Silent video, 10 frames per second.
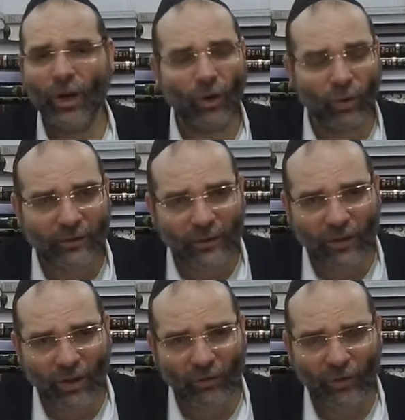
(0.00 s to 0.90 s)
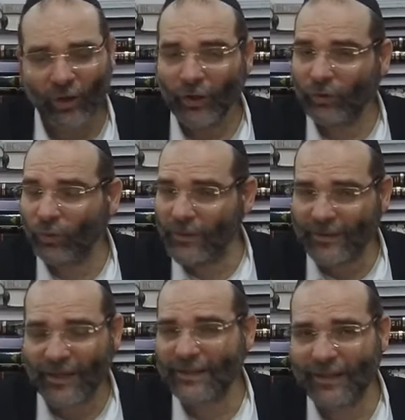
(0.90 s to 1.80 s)
L'otigno. Tout
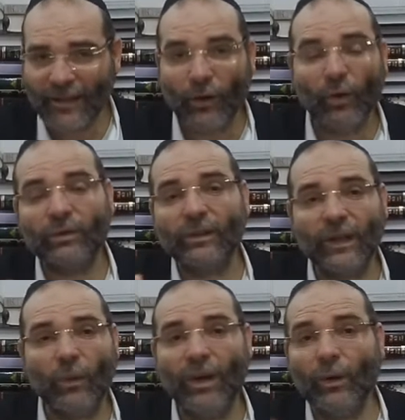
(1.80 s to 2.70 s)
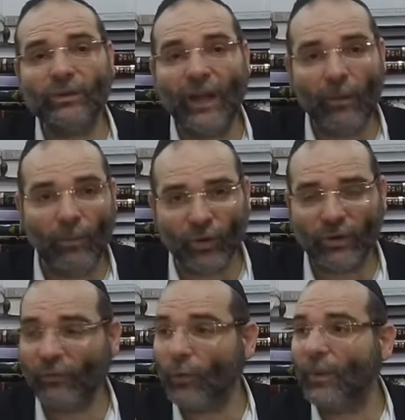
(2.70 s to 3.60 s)
ça, c'est les lotitawi, ah l'otahmod.
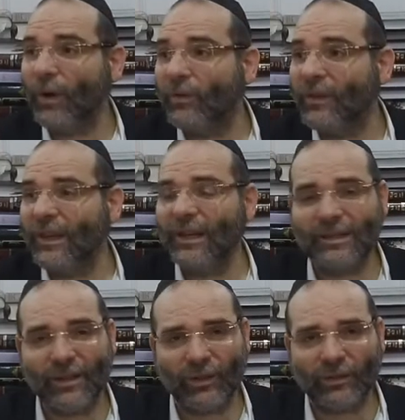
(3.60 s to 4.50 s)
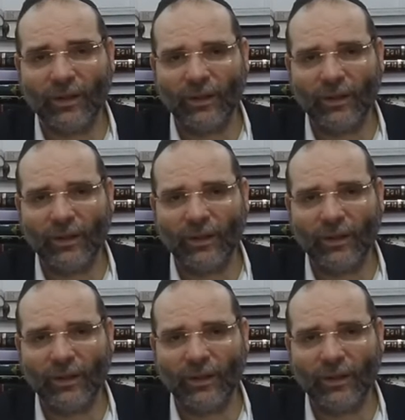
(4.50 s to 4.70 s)
Il ne faut pas envier les autres.